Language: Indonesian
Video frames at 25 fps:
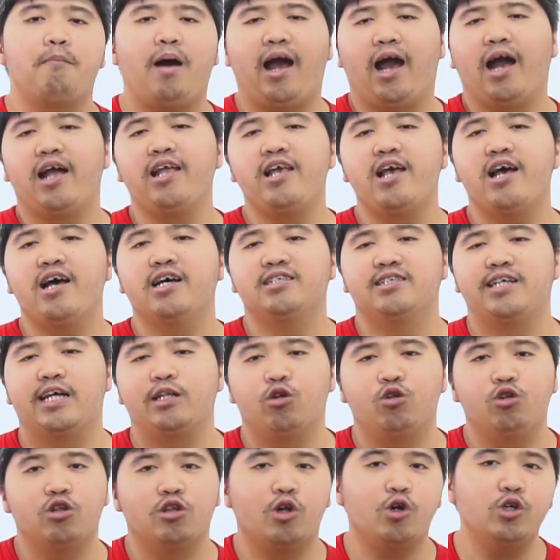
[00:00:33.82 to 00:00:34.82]
Makanya stay
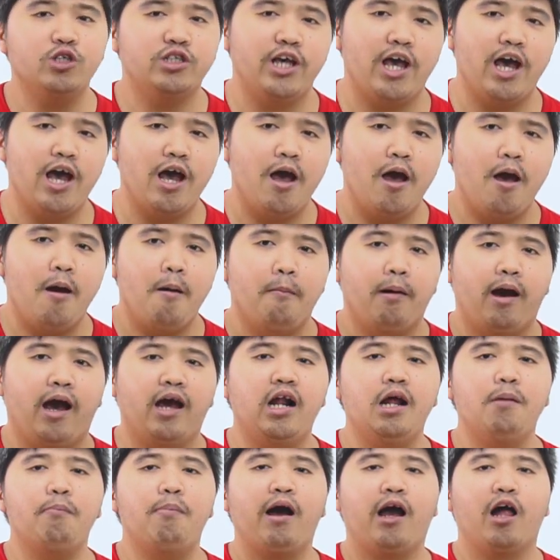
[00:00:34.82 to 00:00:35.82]
tune terus ya,
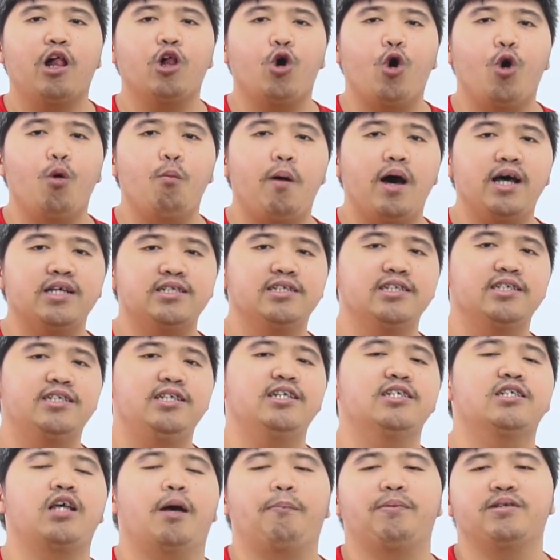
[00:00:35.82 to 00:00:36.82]
karena bakal gue bahas di
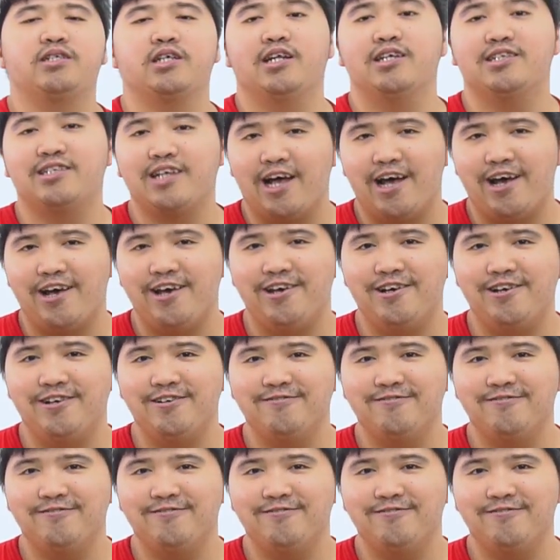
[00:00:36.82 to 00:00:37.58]
sini sampai selesai.